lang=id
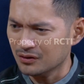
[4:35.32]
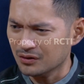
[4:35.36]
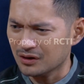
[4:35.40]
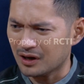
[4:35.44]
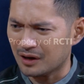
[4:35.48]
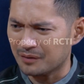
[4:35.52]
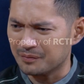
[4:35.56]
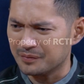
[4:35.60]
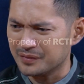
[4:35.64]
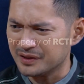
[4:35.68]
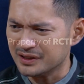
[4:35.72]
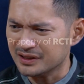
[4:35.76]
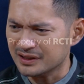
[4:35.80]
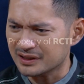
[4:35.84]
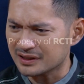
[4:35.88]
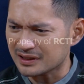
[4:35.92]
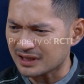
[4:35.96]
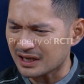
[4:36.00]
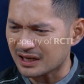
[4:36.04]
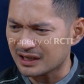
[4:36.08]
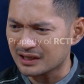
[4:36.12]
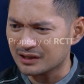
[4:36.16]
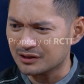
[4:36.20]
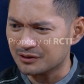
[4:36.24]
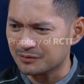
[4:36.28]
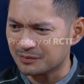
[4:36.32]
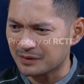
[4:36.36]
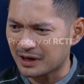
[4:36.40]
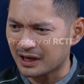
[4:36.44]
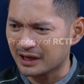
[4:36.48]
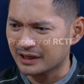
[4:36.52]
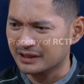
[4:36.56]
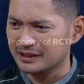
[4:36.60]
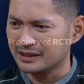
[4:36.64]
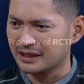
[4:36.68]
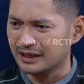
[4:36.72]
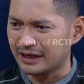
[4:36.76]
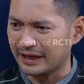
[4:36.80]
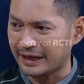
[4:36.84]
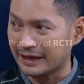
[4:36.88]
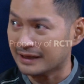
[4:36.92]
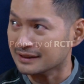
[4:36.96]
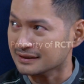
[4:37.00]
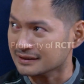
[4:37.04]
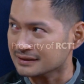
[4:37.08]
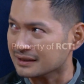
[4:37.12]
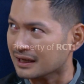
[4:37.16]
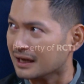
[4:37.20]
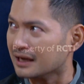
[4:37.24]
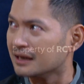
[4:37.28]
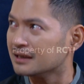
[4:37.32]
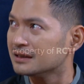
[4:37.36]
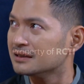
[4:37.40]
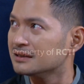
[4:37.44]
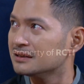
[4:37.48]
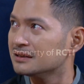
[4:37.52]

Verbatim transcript: Aku nggak bisa hidup lagi dengan Elsa.